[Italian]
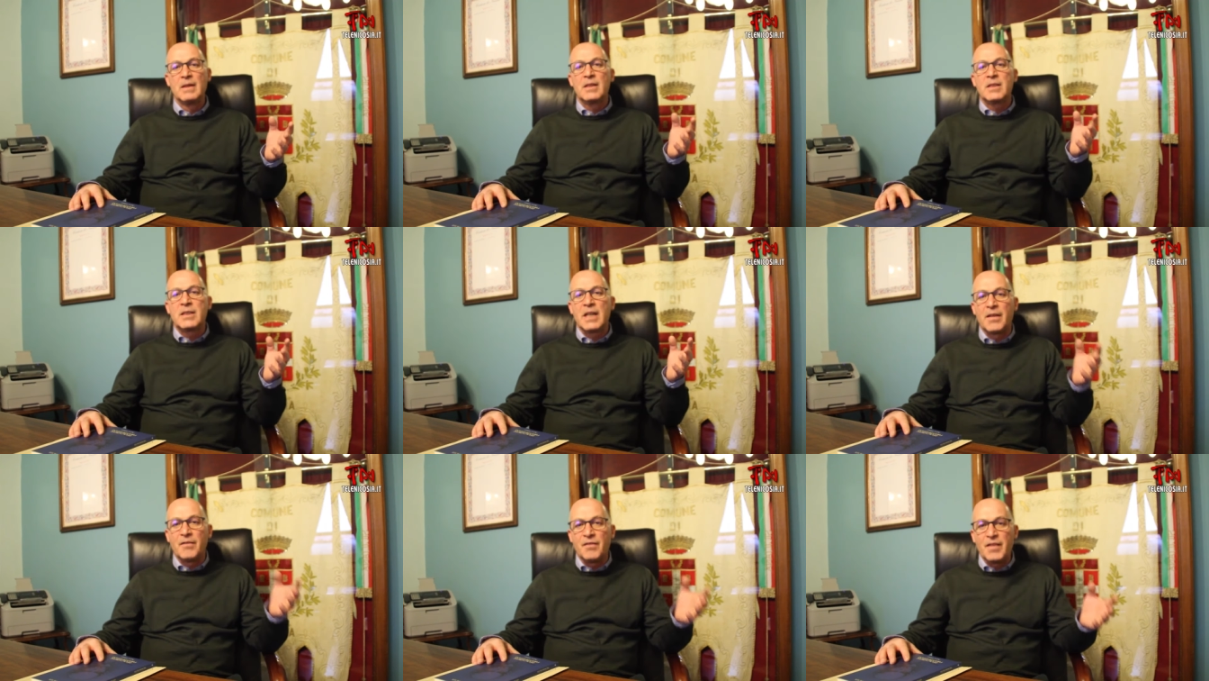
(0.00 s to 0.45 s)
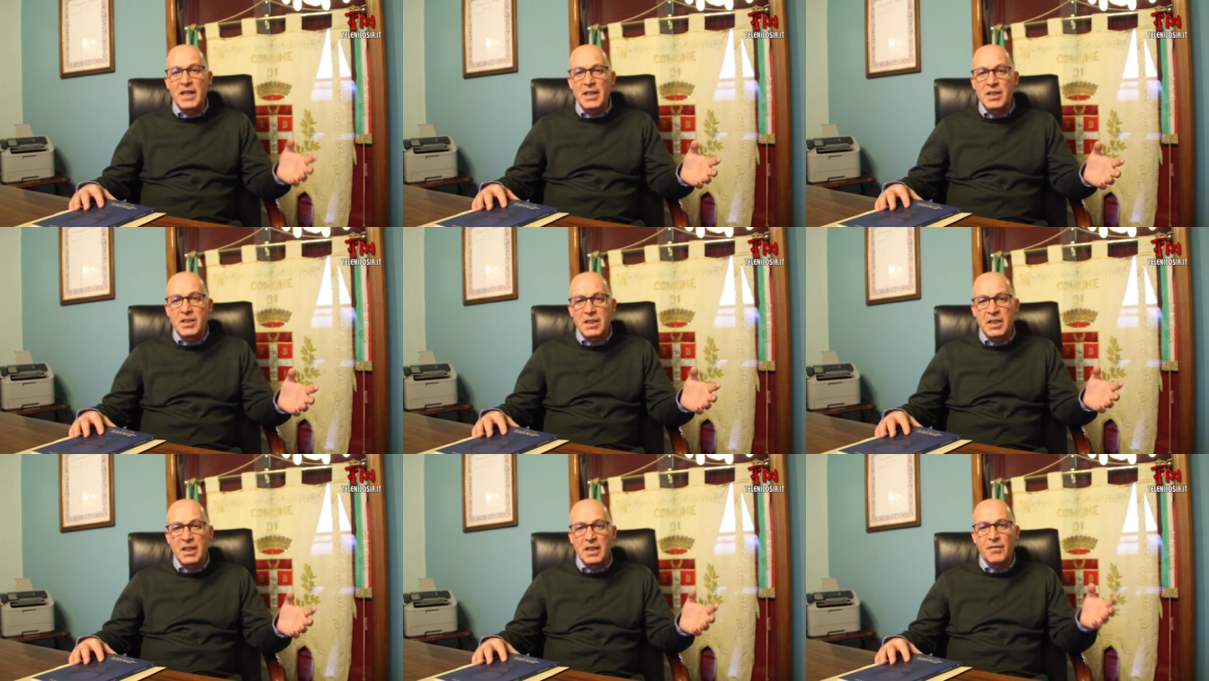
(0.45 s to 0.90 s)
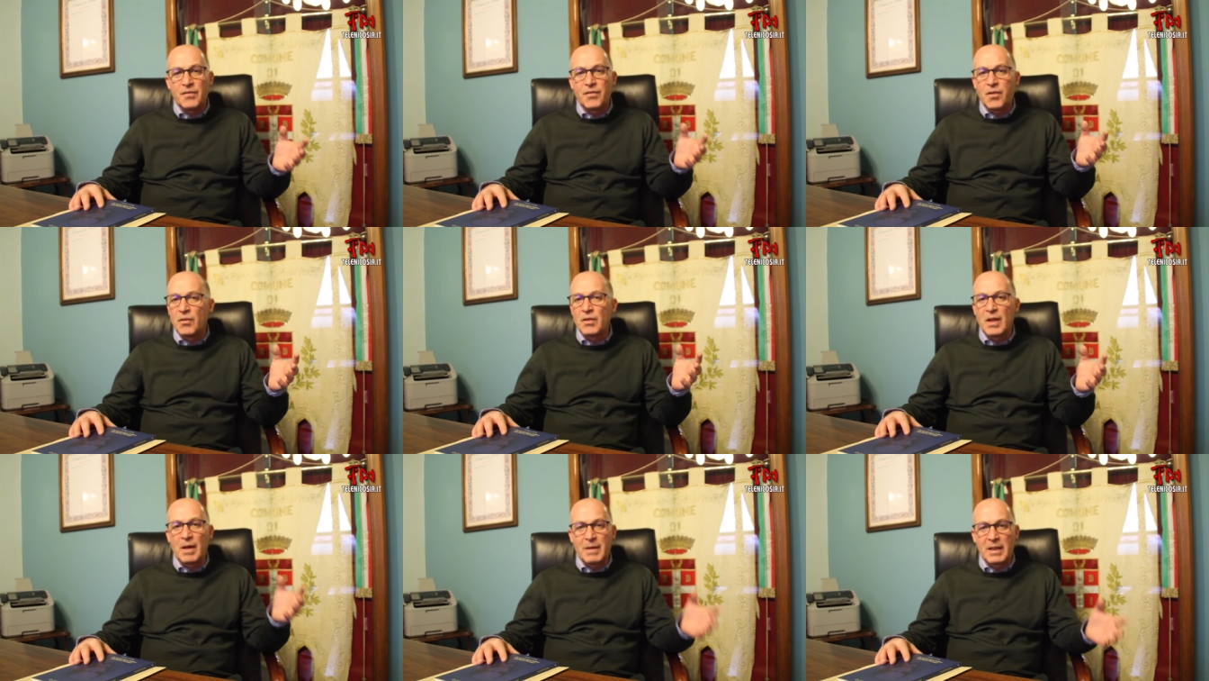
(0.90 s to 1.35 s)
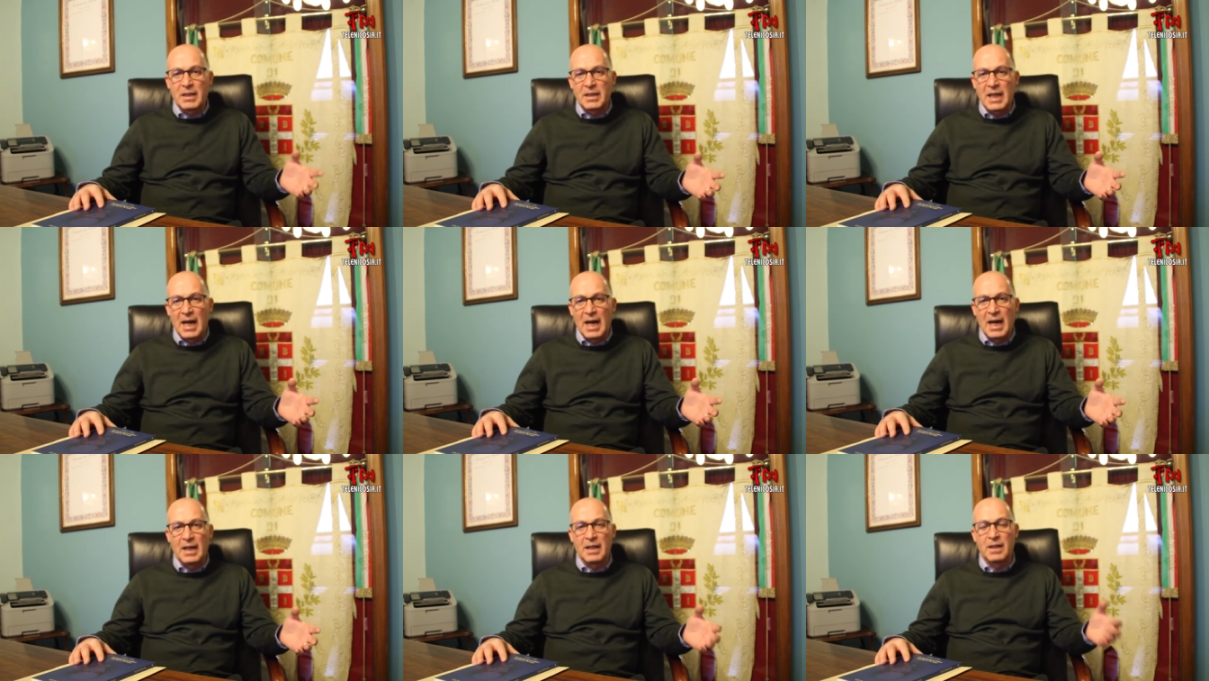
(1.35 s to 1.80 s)
Servizi
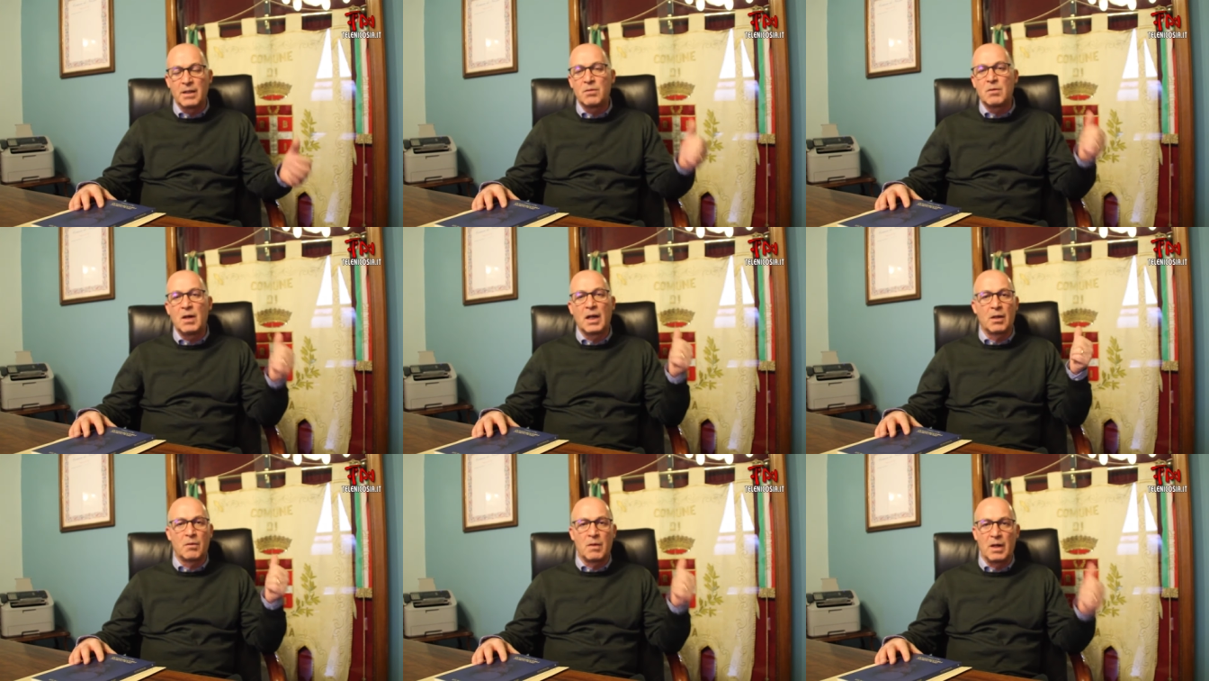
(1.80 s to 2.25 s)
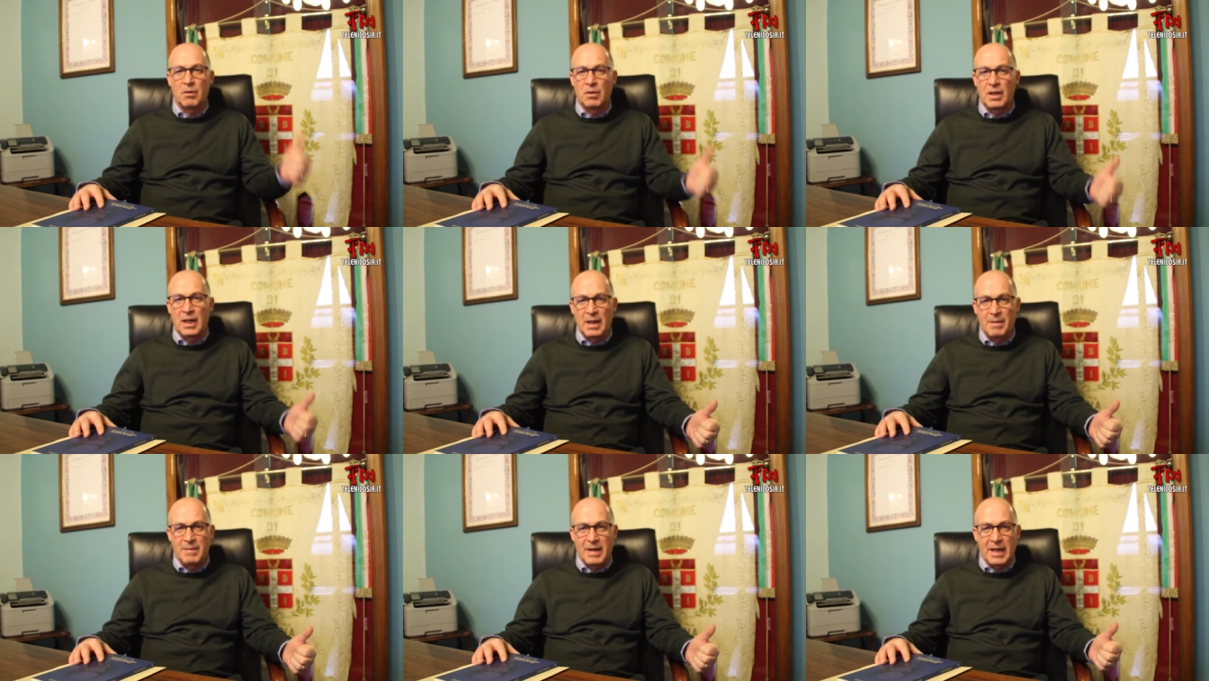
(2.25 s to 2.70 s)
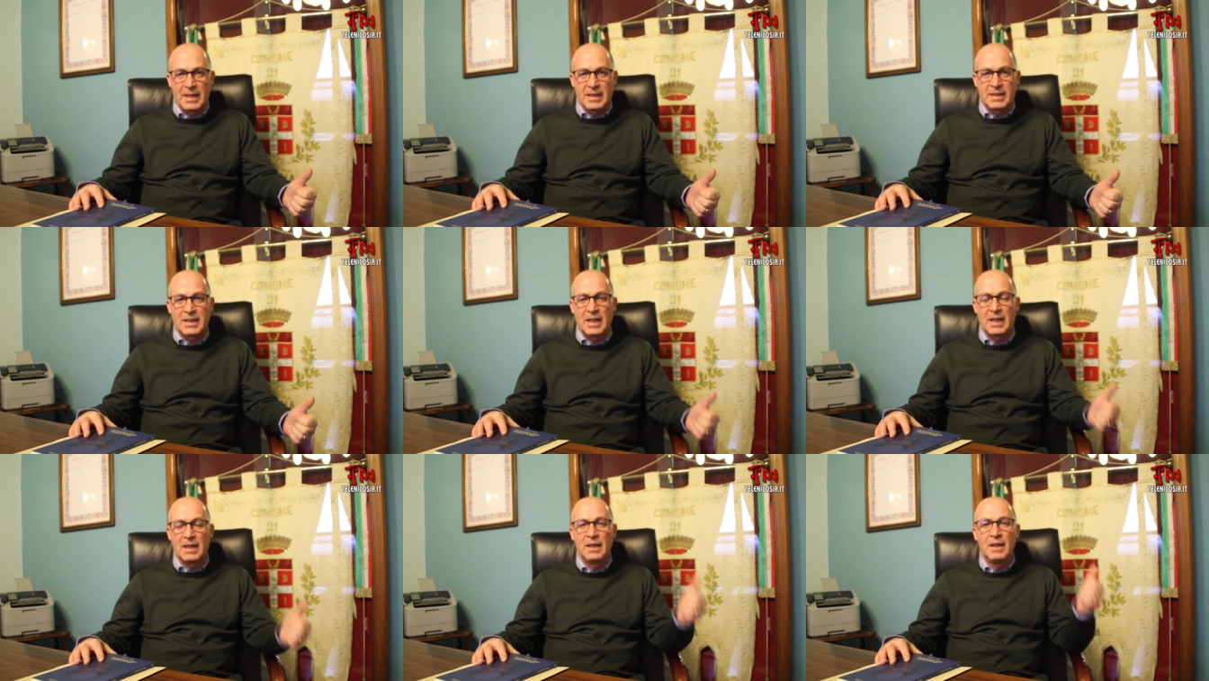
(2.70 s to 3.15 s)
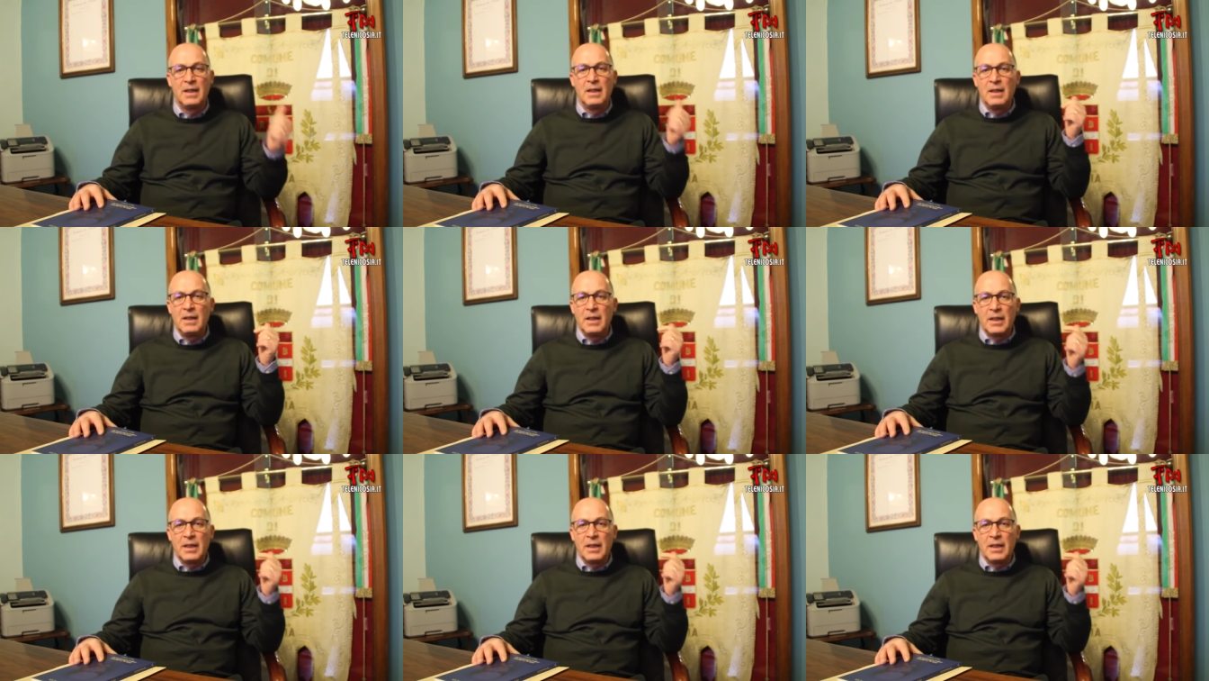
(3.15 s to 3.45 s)
fondamentali, quale quello della mensa,